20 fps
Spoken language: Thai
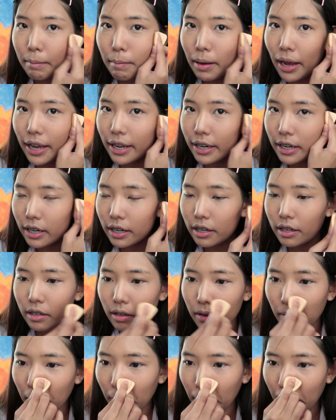ใบนิดนึ
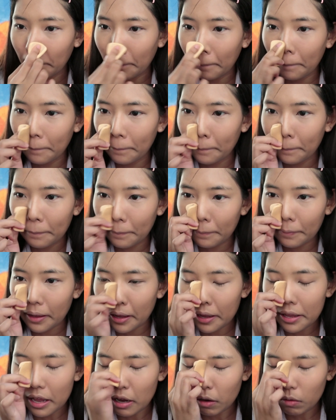ง
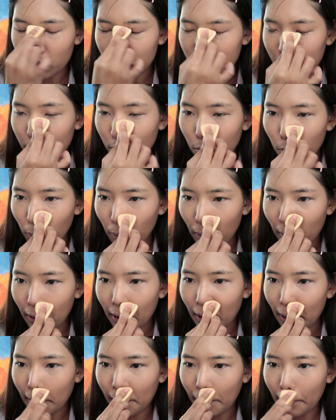ใครอยากกดจมูกด้วย
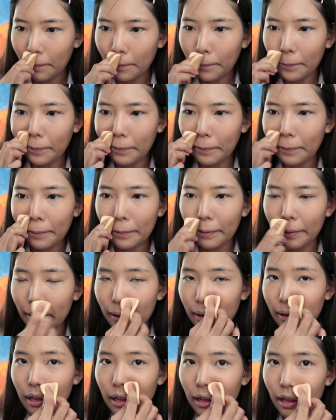ก็ได้นะกดเนี่
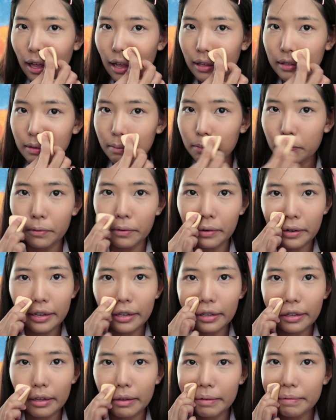ยข้างๆจมูกอะไร
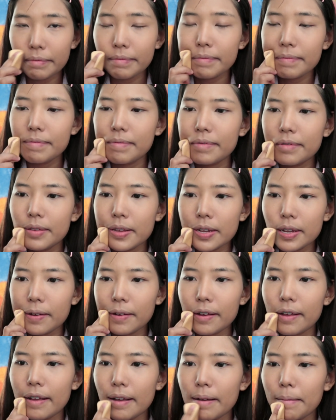เงี้ย
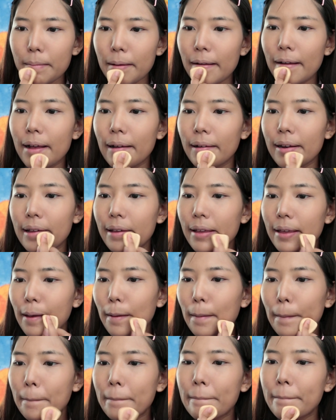ข้างๆปากอะไร
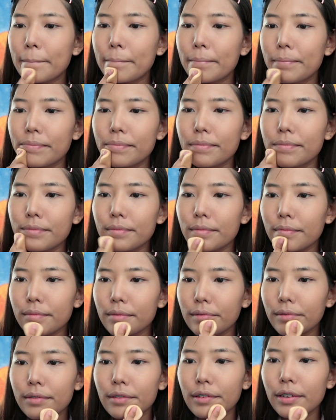เงี้ย
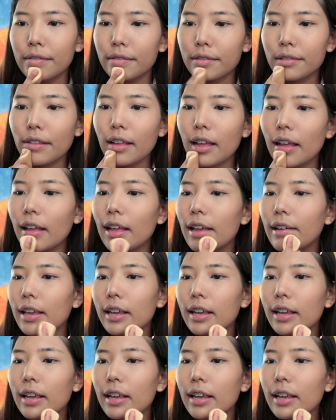เนี่ยใต้